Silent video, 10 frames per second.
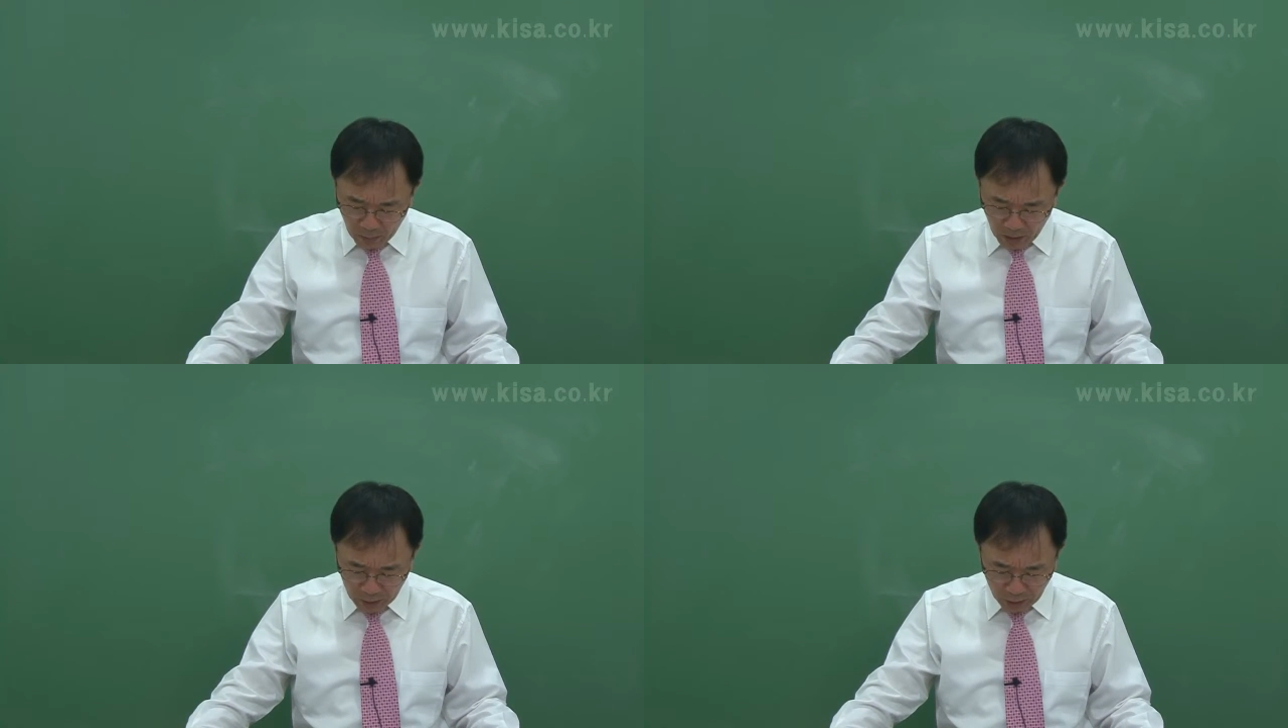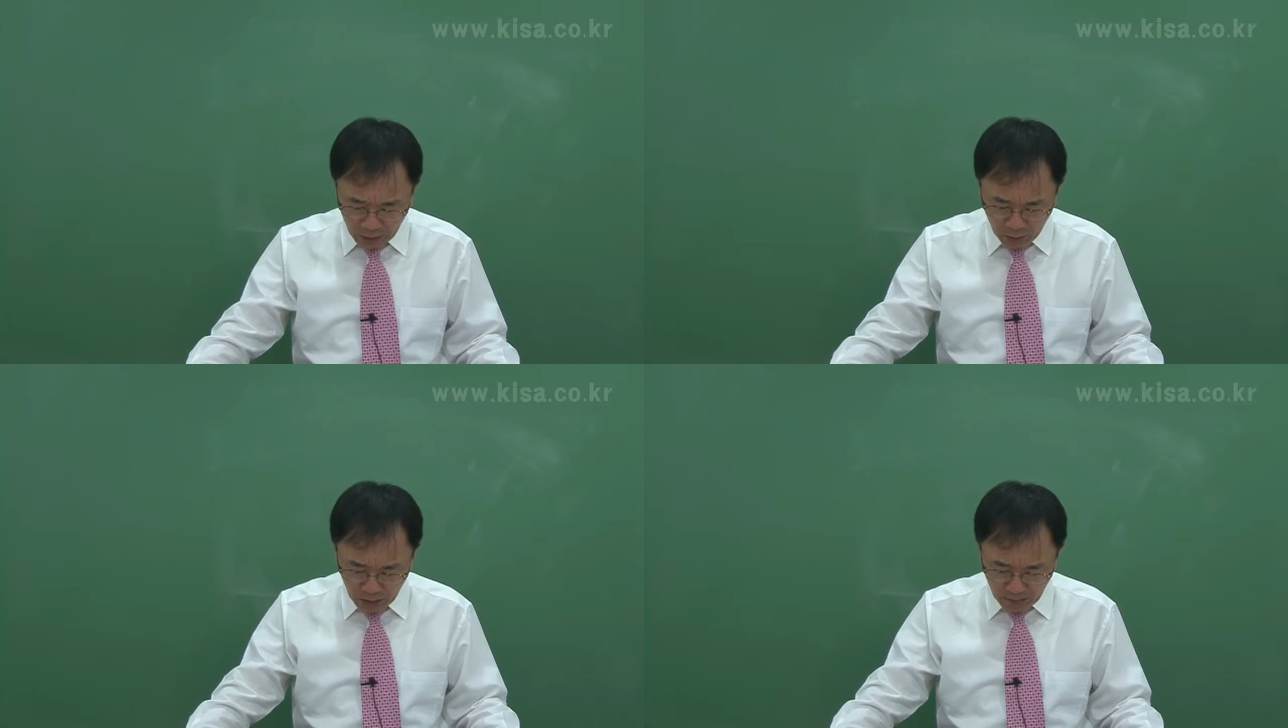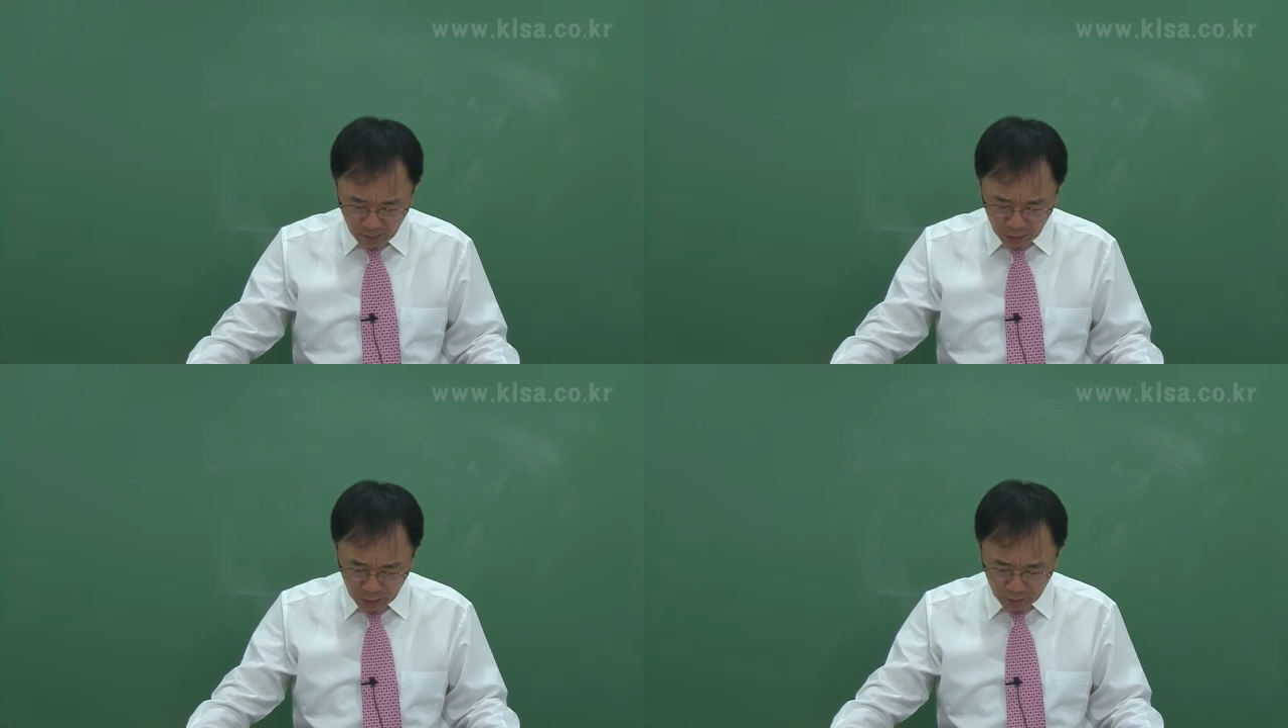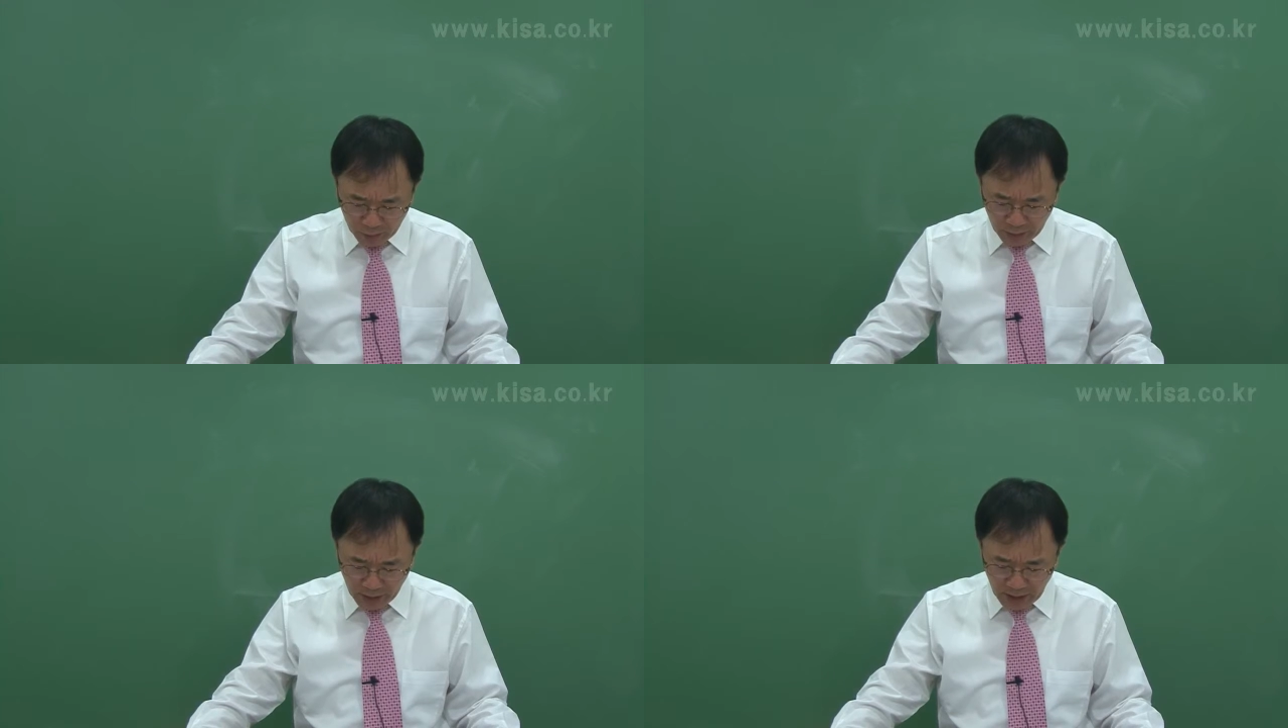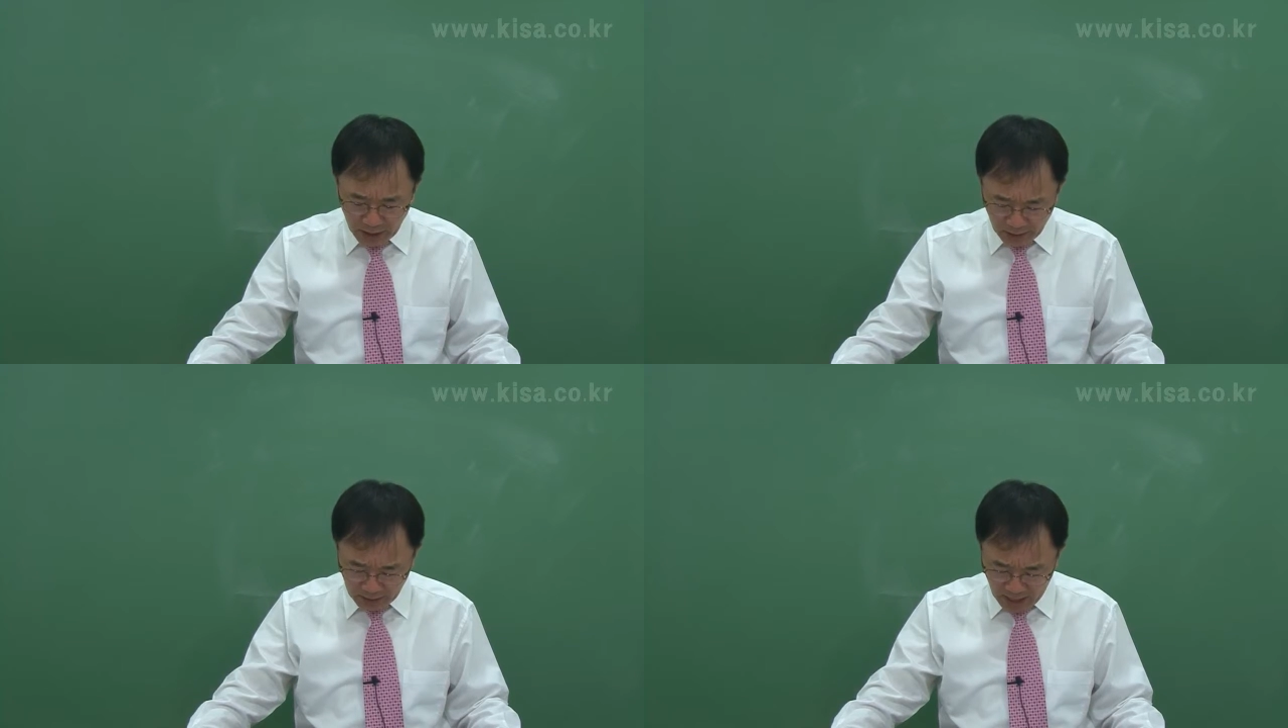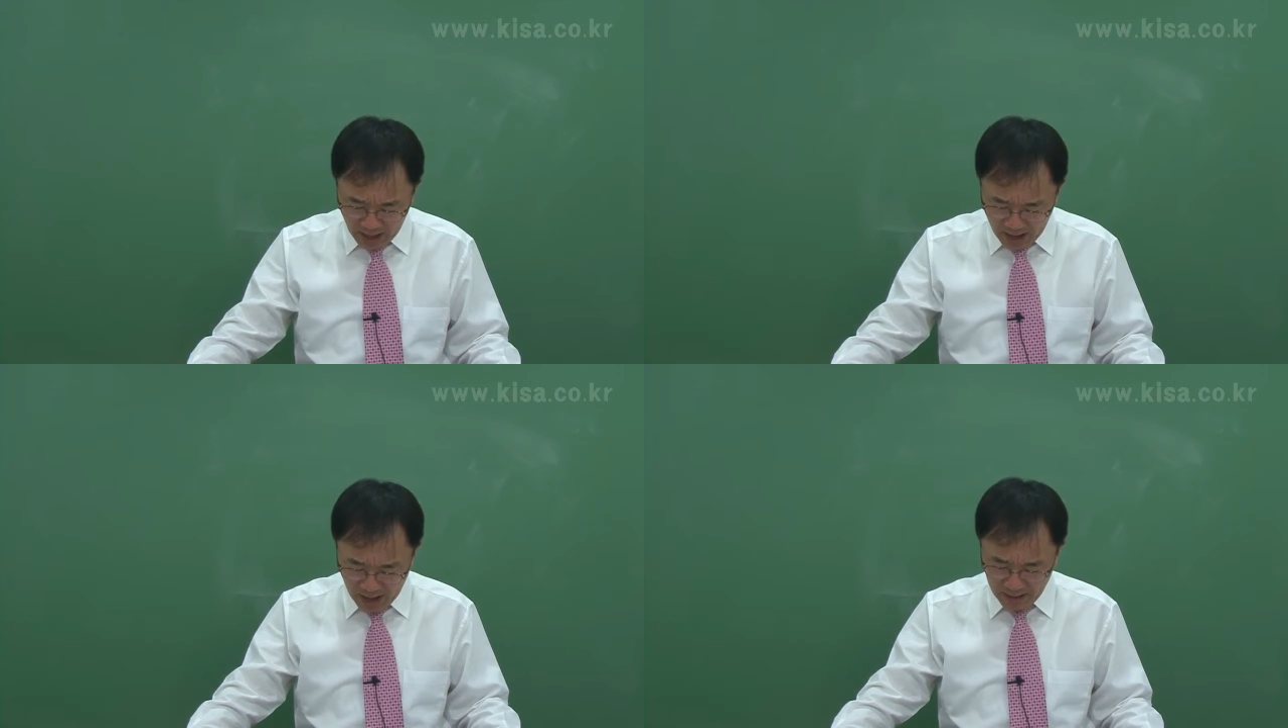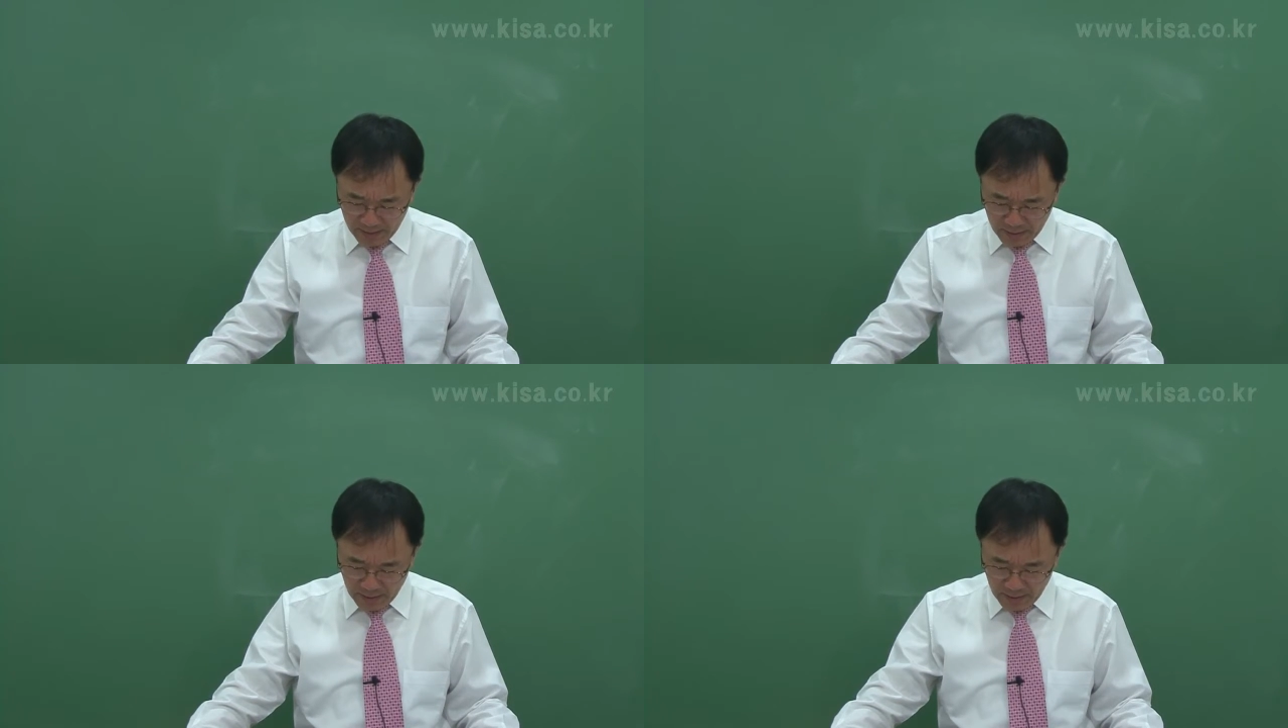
포화중기 혼합물 즉 수증기가 되었다.